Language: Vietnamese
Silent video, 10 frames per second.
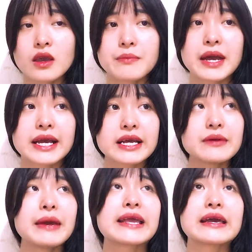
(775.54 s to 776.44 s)
Mà khi các
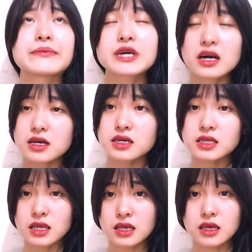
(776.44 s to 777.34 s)
bạn giảm cân á,
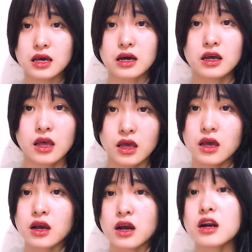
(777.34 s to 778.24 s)
thì
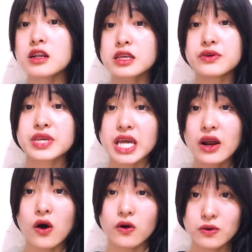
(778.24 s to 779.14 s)
có rất là nhiều chế
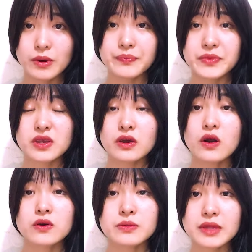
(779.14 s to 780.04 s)
độ, đúng không? Nhiều chế
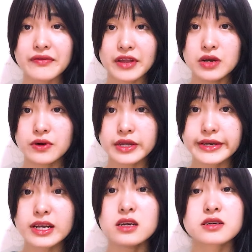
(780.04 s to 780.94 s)
độ chúng ta phải lưu ý tới
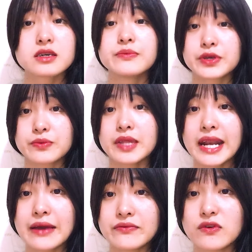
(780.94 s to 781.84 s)
cái lượng đường mà chúng ta
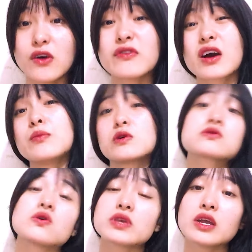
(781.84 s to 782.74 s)
nạp vô, và có một
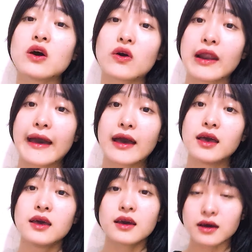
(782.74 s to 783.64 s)
số chế độ là
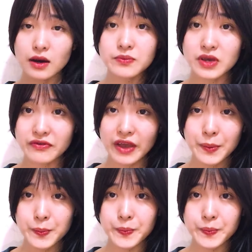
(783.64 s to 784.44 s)
không cho phép